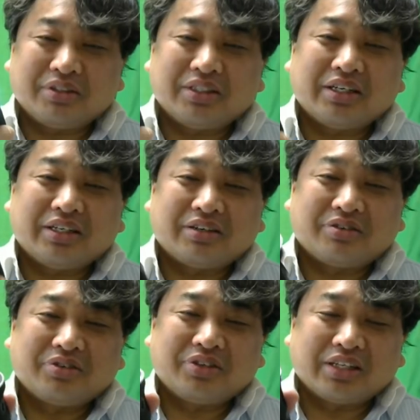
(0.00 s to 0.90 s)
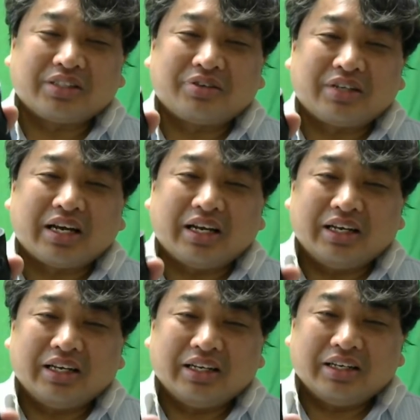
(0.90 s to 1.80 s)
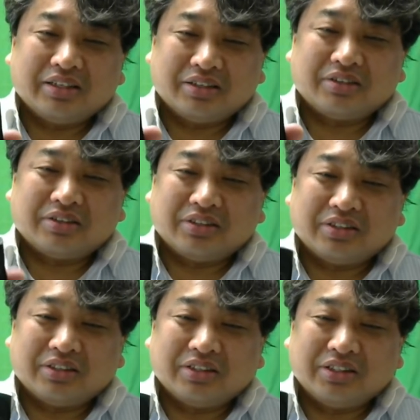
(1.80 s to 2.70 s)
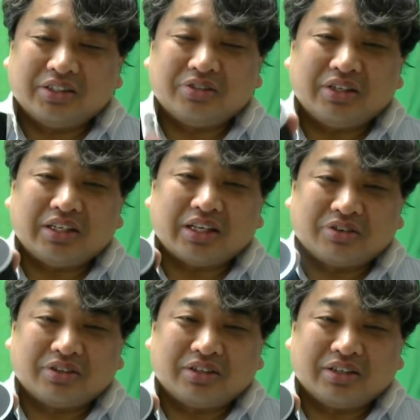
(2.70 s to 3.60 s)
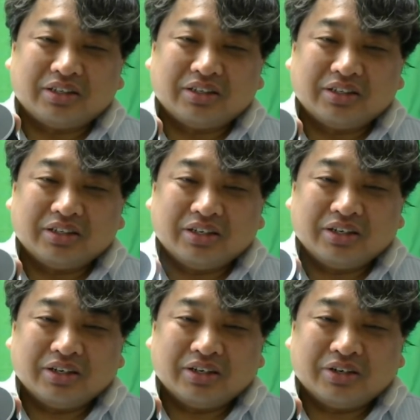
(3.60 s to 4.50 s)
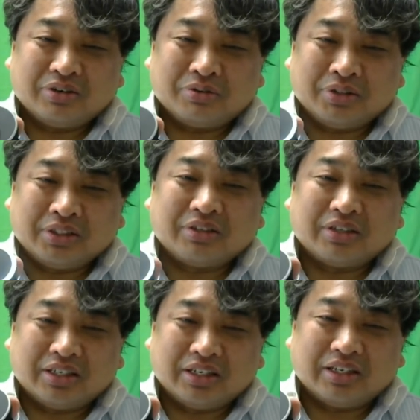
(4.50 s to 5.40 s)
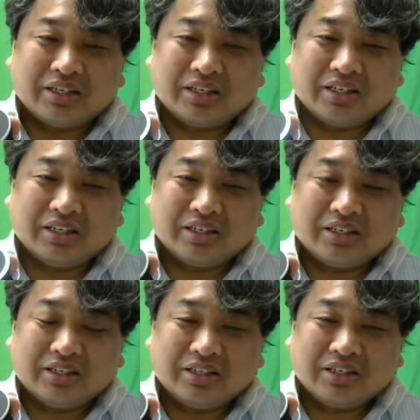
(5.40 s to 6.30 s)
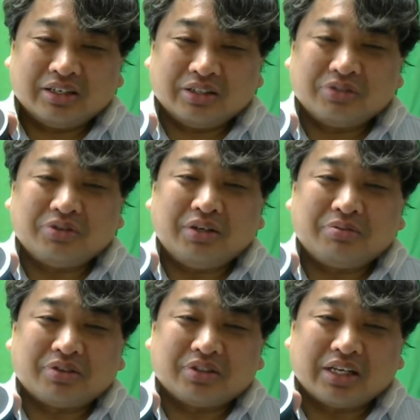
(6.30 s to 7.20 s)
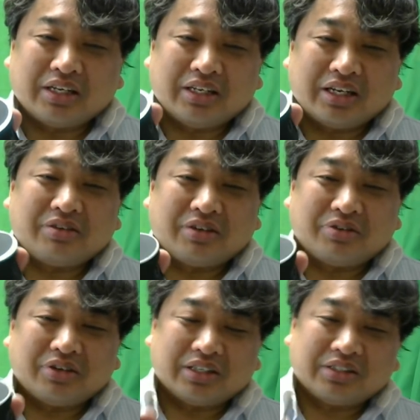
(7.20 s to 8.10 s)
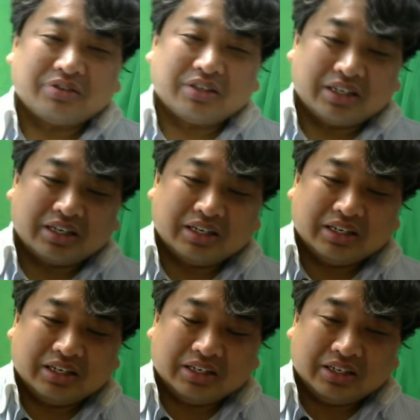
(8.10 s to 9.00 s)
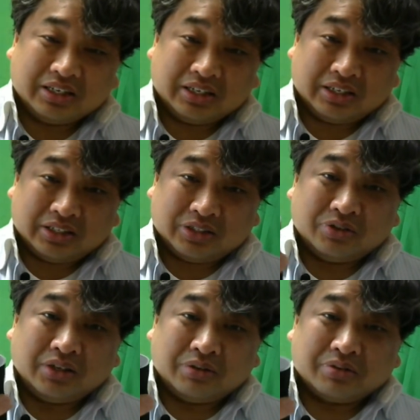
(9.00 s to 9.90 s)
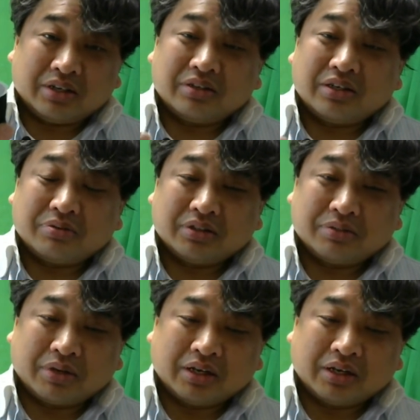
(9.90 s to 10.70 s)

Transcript: 電機にはこういう発想はない。うん。必要ねえだろって思っちゃうからね。ソニーも最近ないよね、こういう発想がね。ソニーにもなくなりました。パ